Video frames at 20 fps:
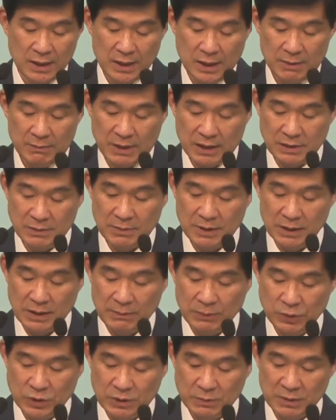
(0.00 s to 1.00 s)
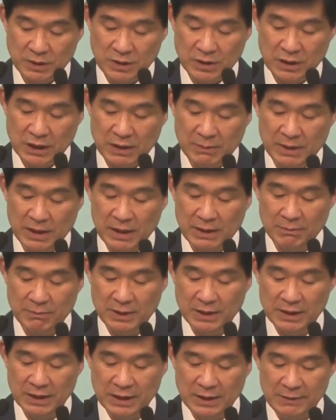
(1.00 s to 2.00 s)
마지막에 보시면 이렇게
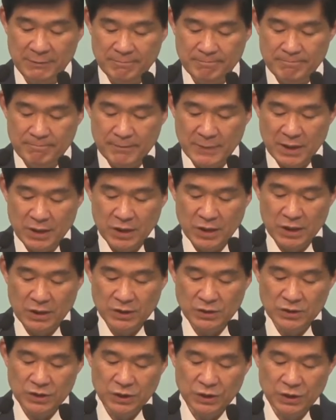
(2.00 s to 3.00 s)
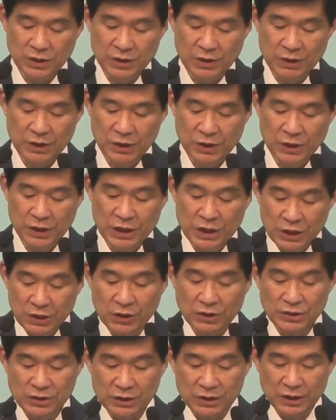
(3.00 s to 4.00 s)
말합니다. 이것은
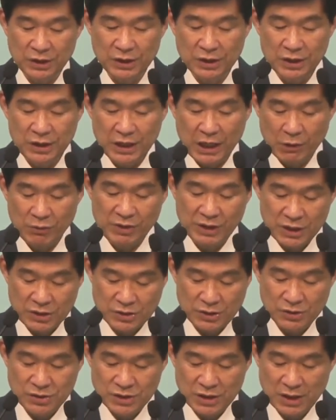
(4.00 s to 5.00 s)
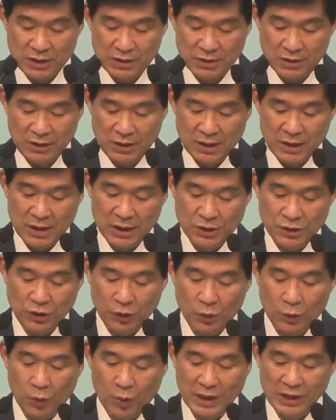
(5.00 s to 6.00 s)
이것은 레위기 전체는
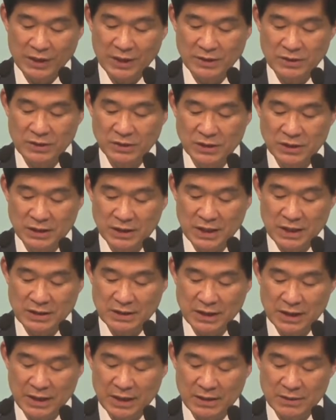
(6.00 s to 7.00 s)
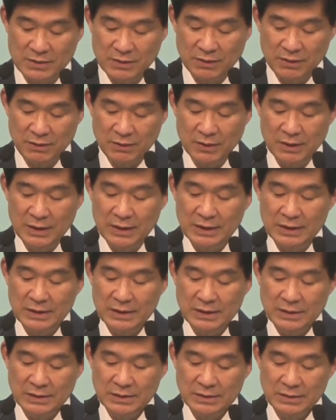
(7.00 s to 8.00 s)
여호와께서 시내 산에서
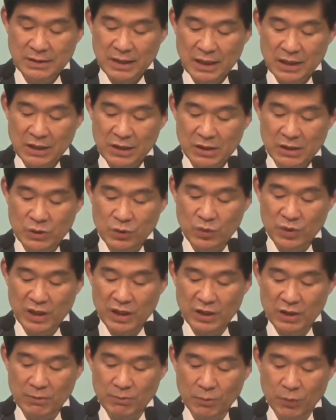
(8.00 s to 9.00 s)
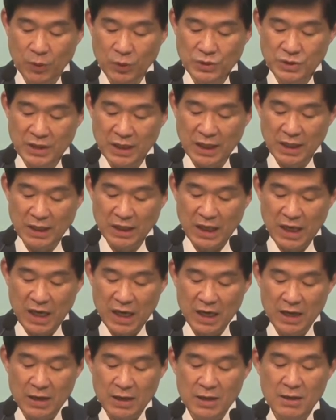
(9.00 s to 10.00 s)
이스라엘을 위하여
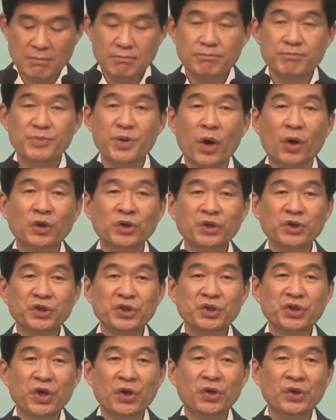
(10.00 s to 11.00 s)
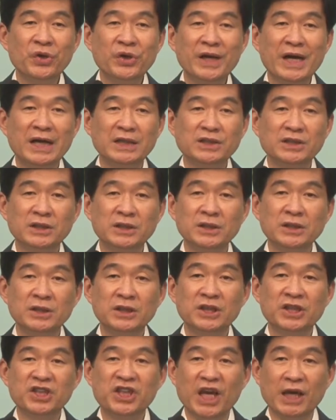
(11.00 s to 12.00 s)
모세에게 명령하신
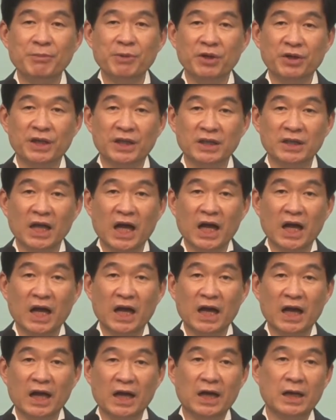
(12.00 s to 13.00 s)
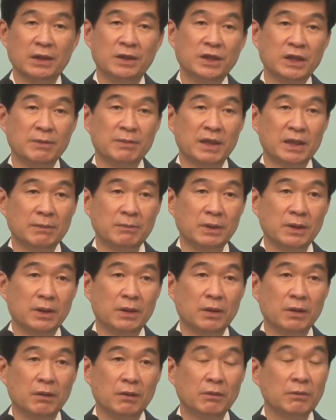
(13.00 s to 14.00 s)
계명이다. 이렇게 말합니다.
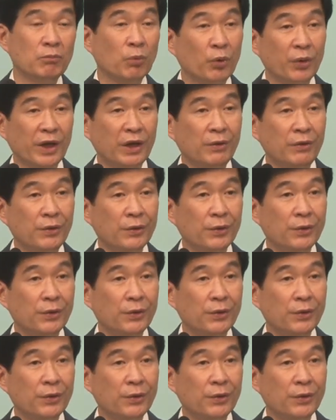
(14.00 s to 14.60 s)
뭐예요?